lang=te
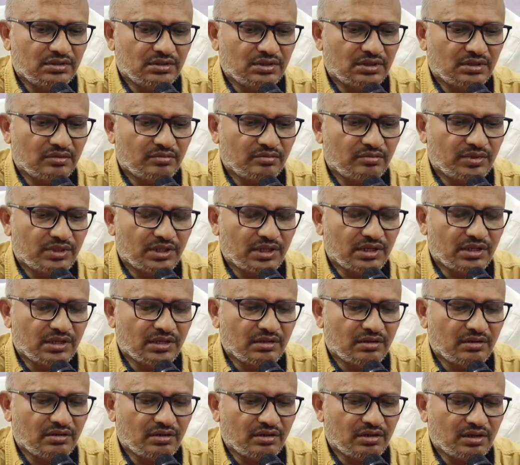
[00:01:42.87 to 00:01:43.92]
ఇక్కడ
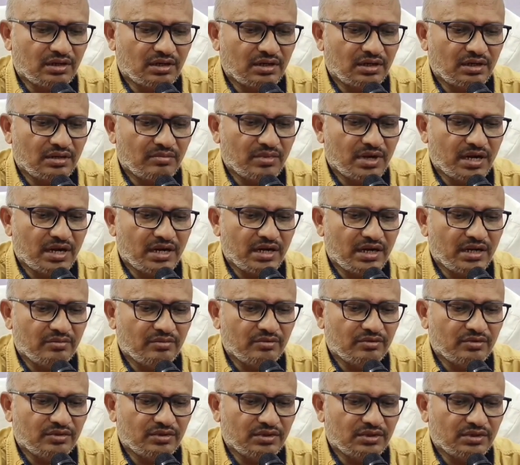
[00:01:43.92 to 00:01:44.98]
తల్లిదండ్రుల యొక్క డిమాండ్
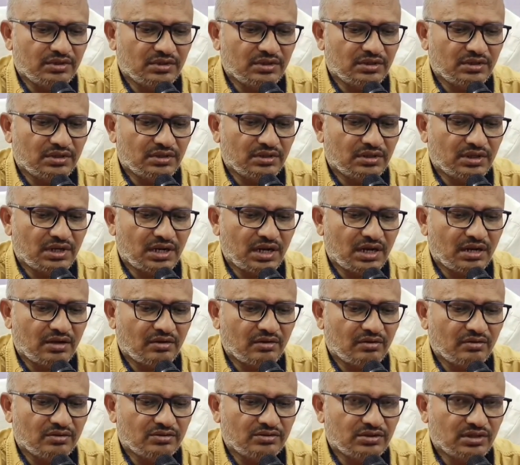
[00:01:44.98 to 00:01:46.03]
ఏముంది
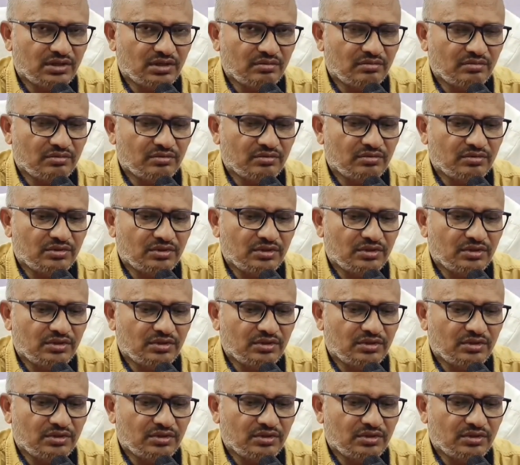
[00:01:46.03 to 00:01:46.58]
ర్యాంకులు జాబ్